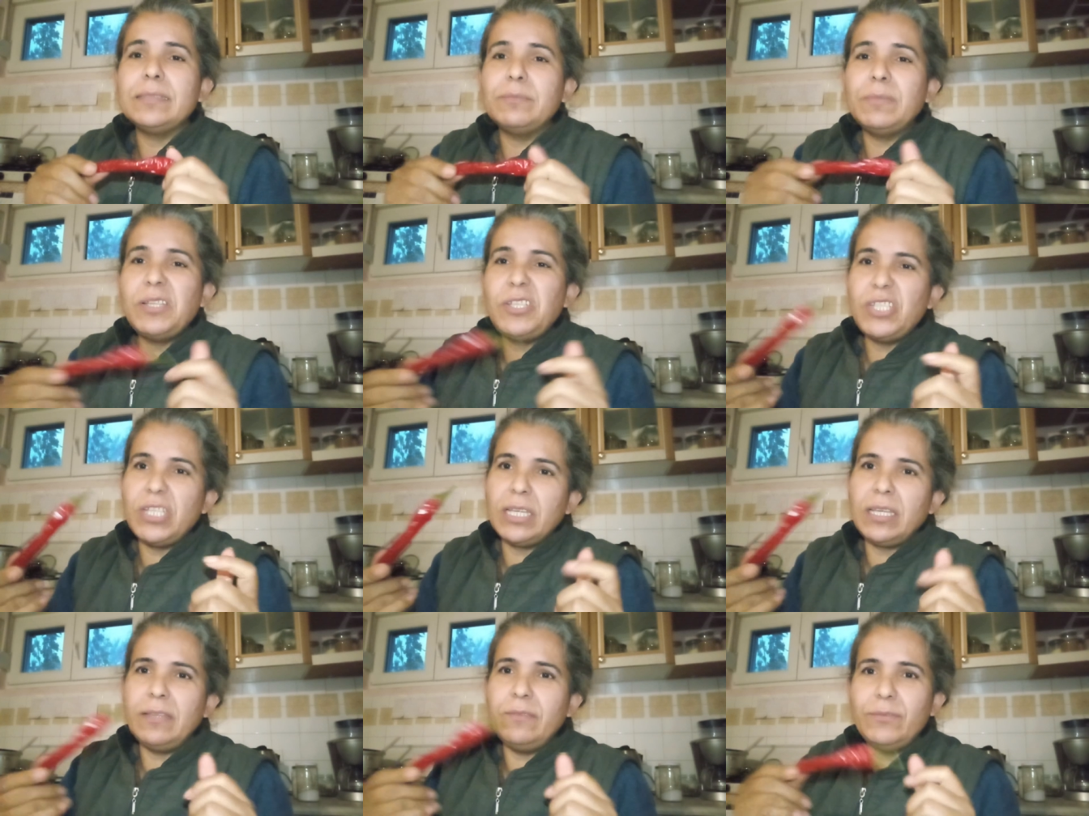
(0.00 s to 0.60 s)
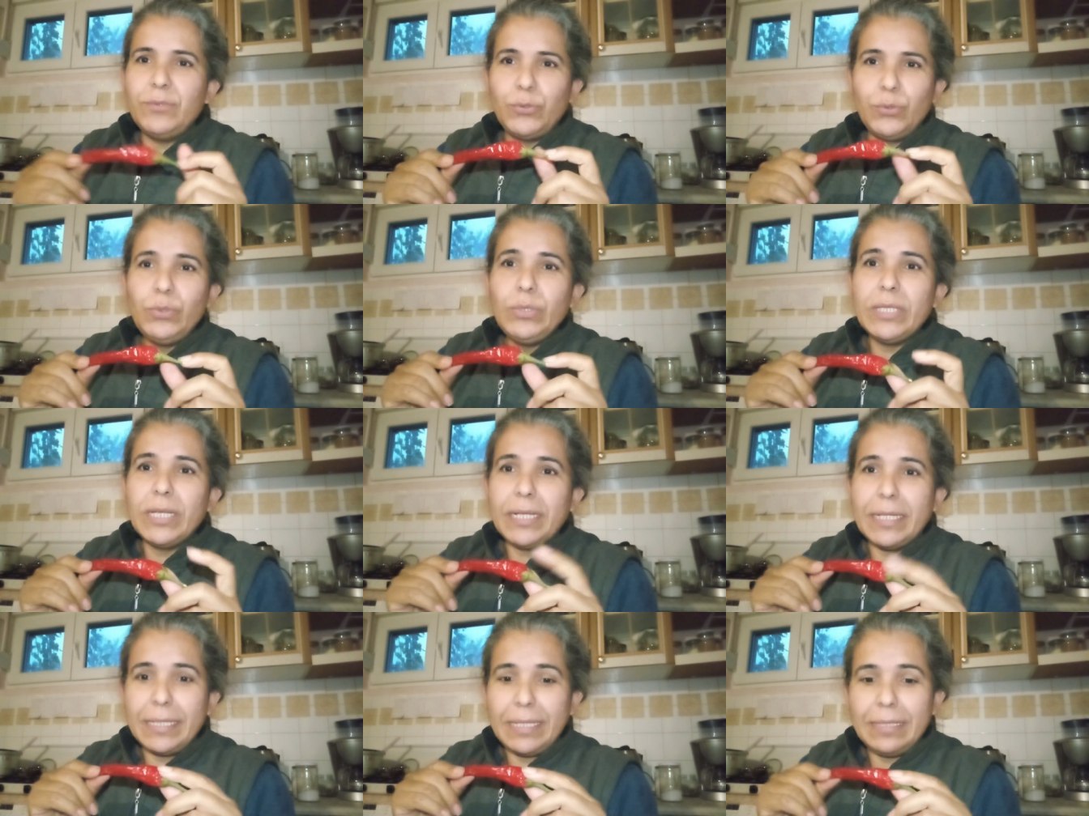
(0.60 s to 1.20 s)
zaman çekin vurun
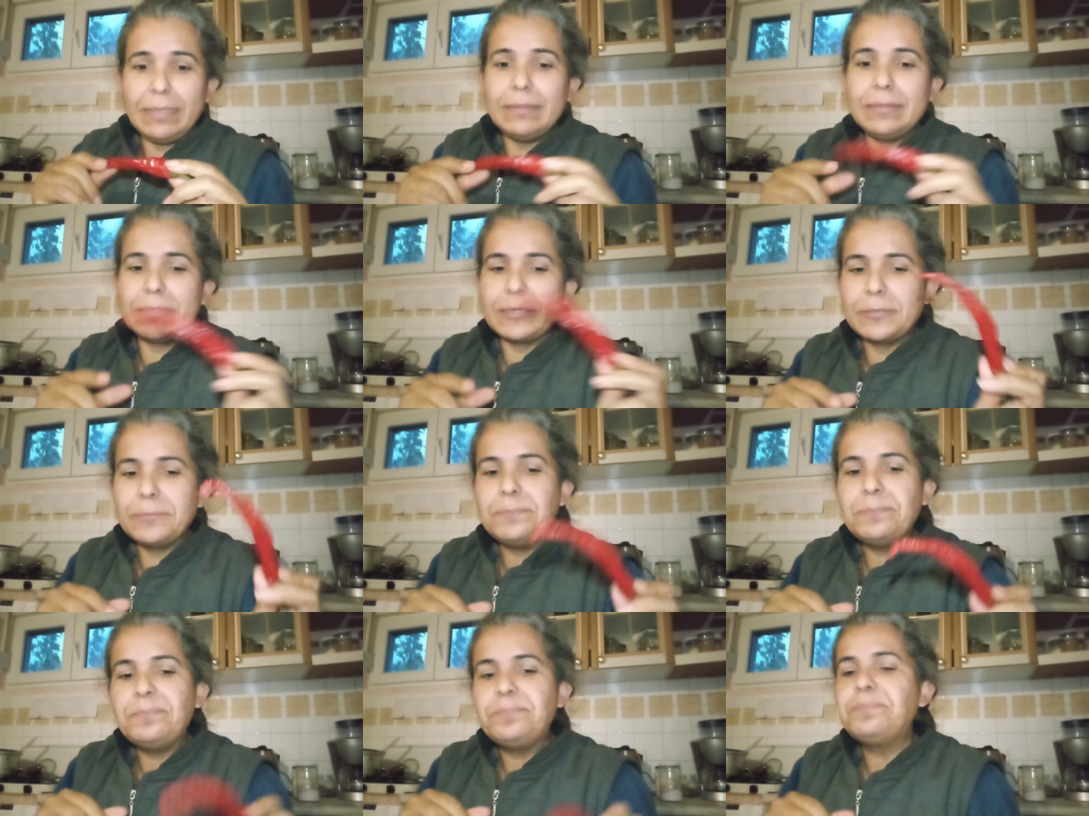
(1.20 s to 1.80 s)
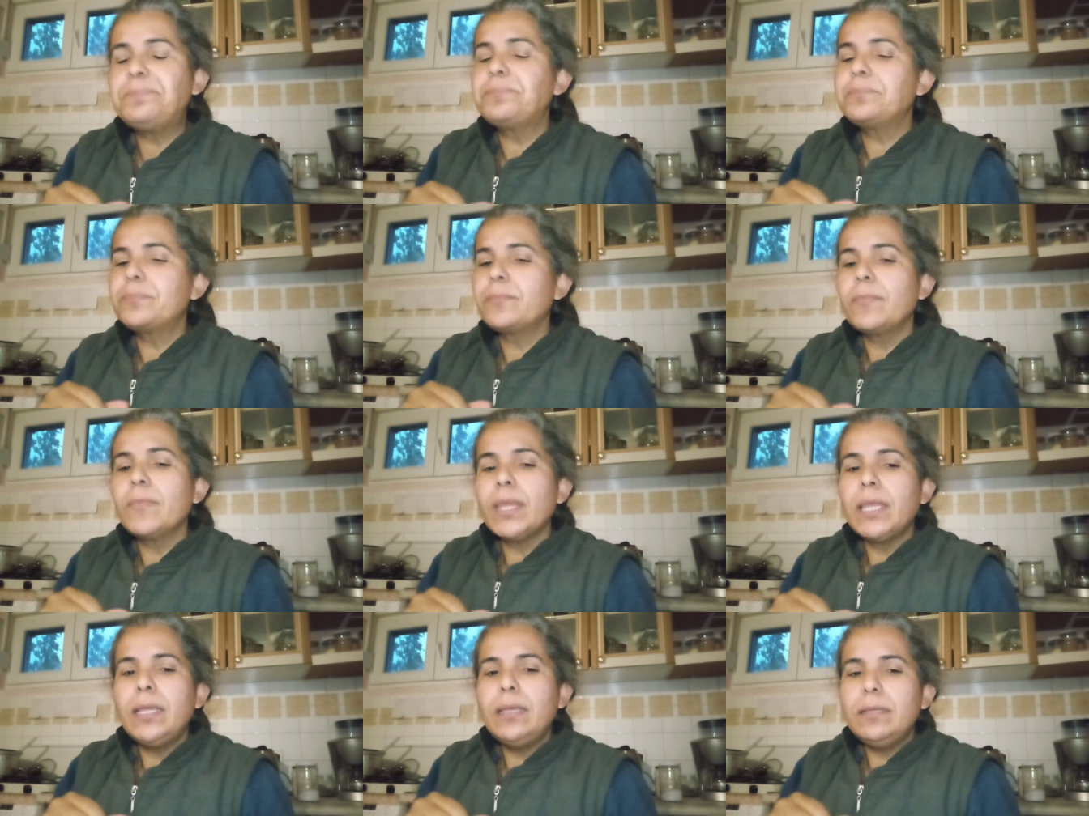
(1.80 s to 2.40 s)
daha iyidir.
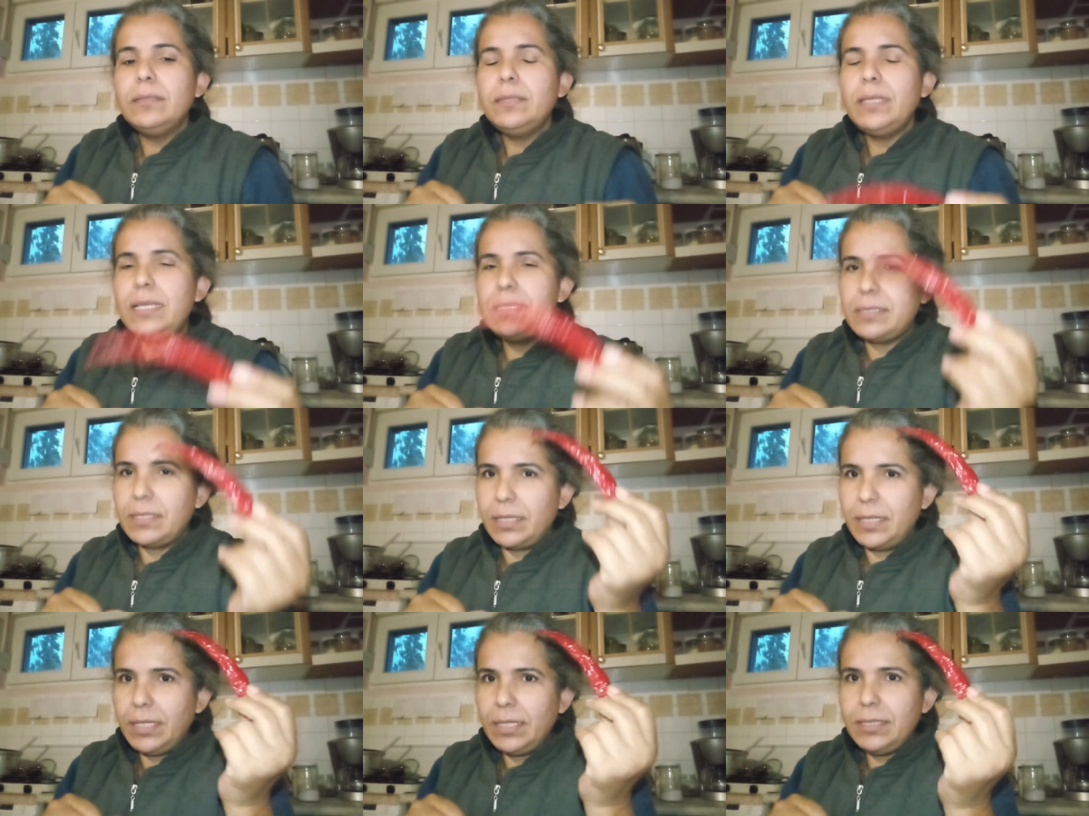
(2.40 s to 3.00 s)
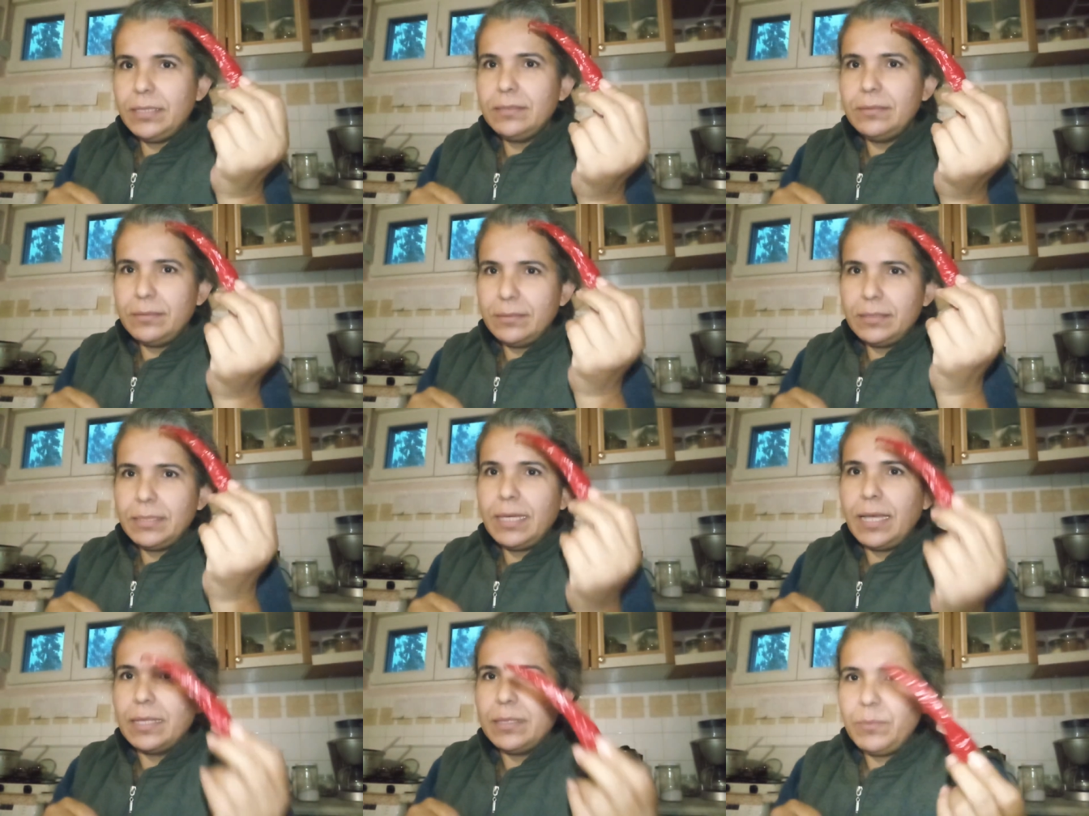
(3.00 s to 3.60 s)
Neyse ki
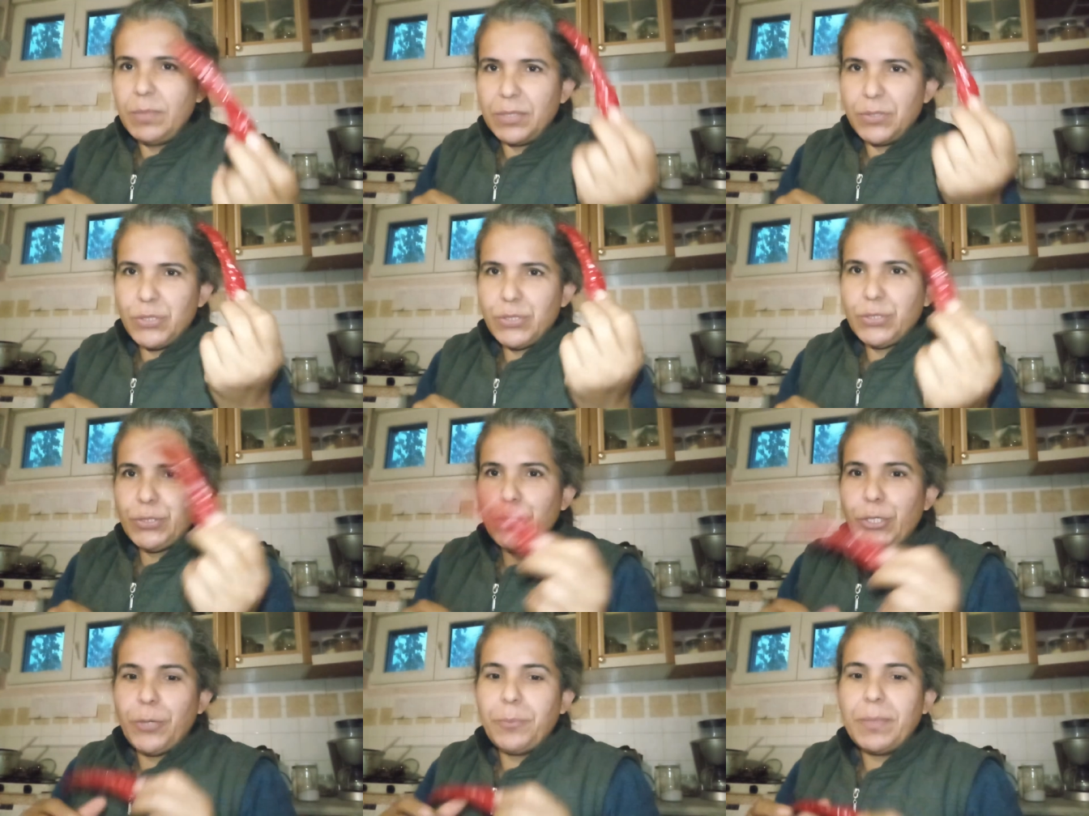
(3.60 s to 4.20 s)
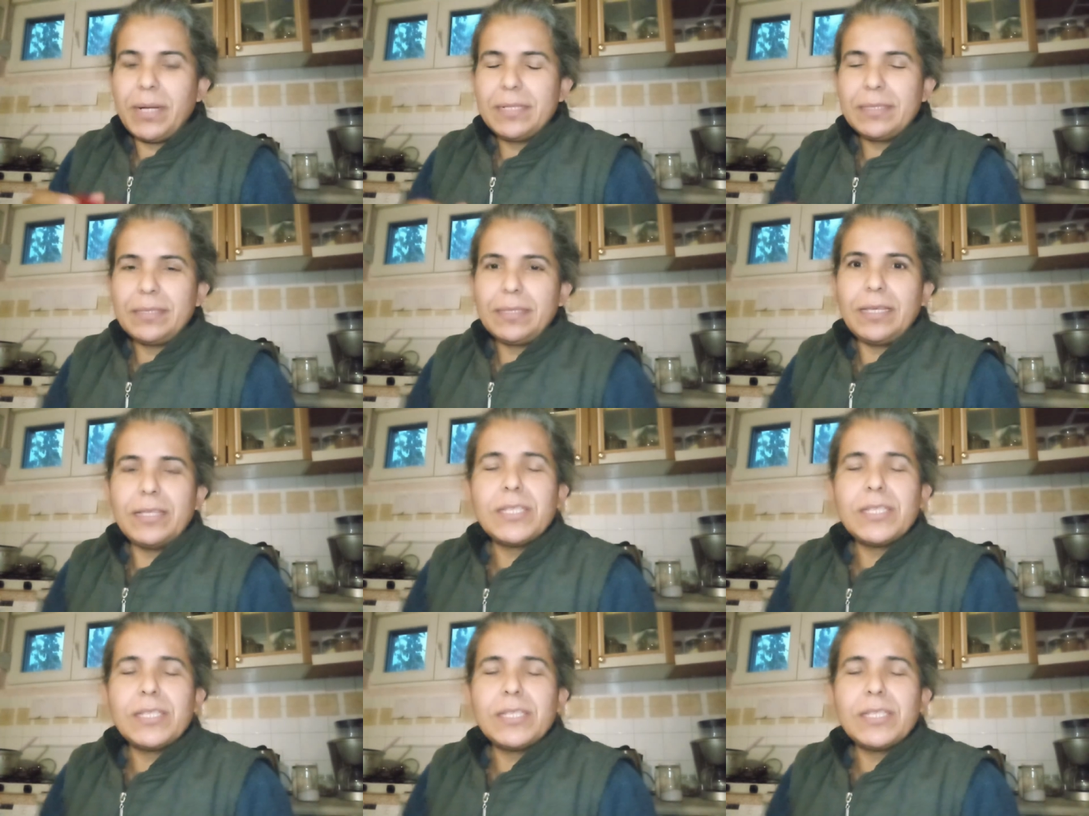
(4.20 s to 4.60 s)
kendim yetiştiriyorum artık.